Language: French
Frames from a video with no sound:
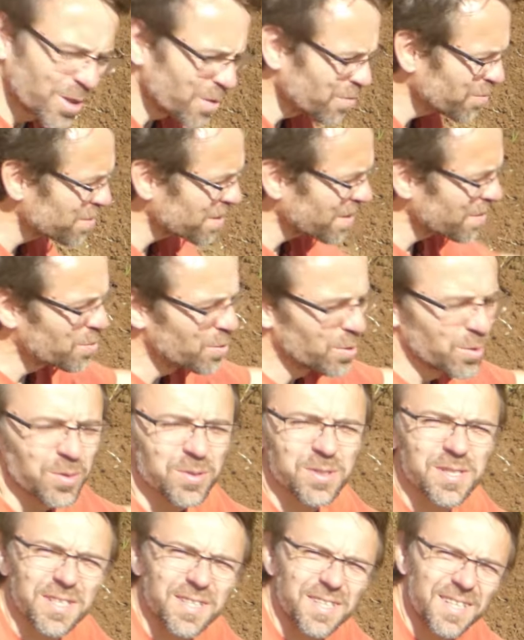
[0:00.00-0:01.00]
comme vous avez pu le
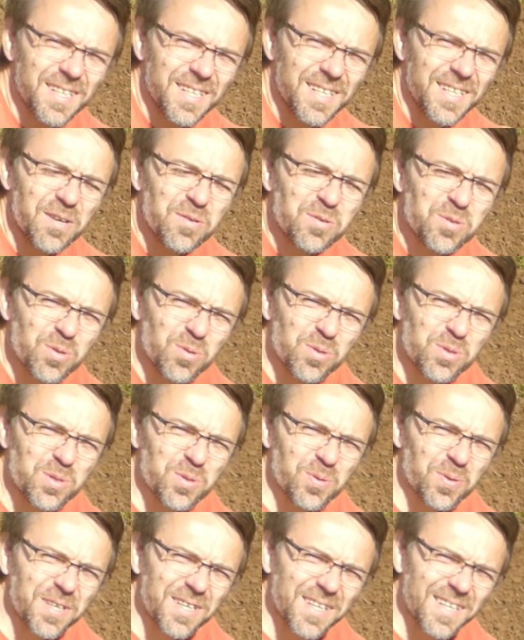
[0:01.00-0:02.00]
constater, il y a une
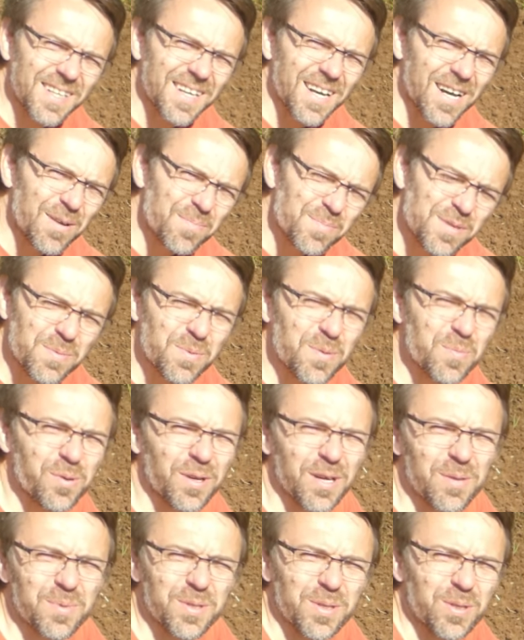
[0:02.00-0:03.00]
solution qui est un petit peu plus
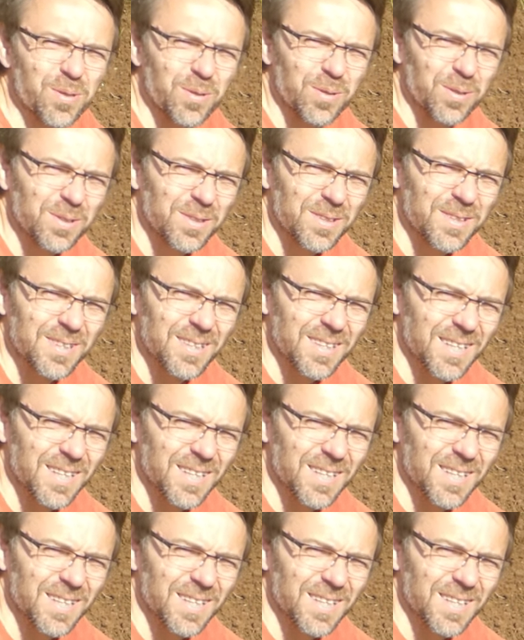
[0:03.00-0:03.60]
rapide que l'autre,